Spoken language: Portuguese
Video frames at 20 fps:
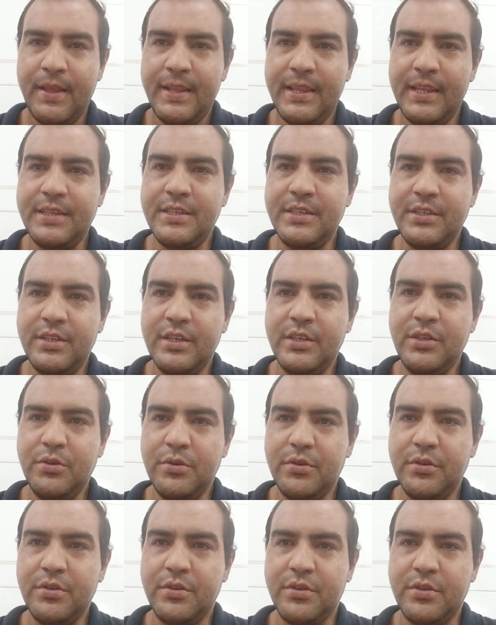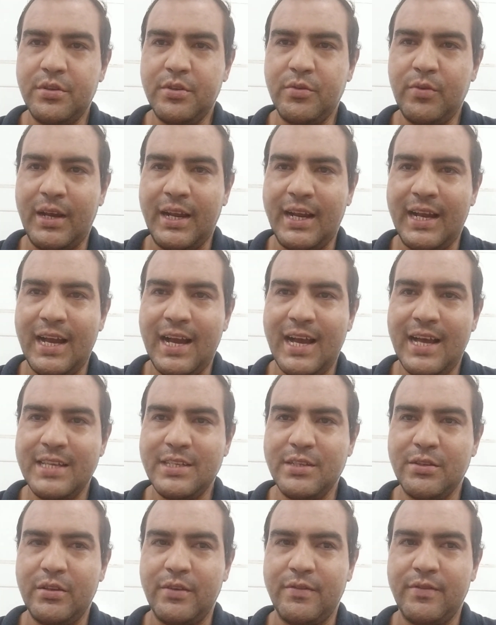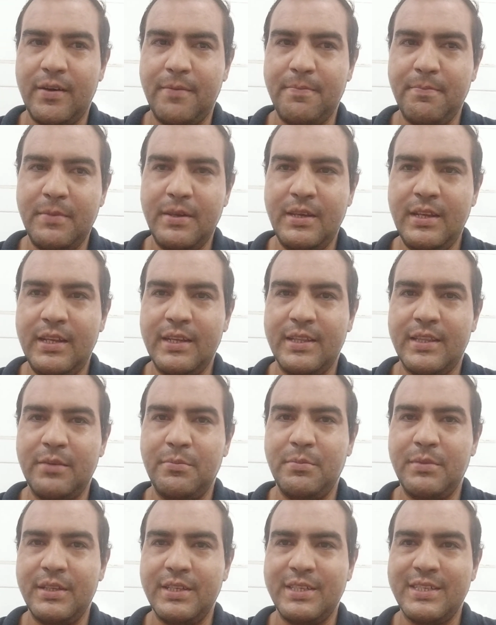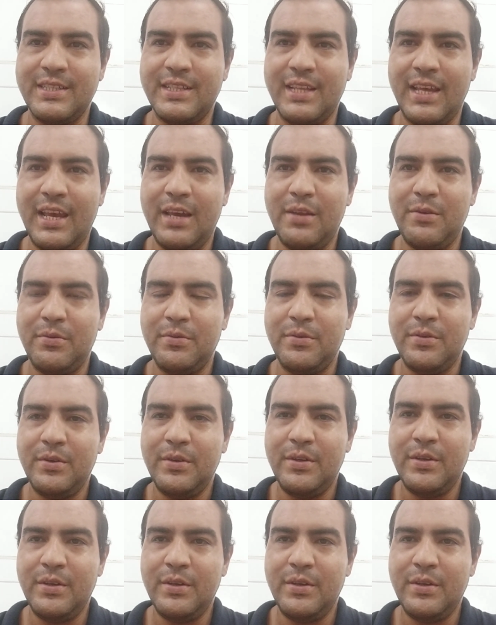nesse dia de hoje, tua casa, tua família, teu ministério.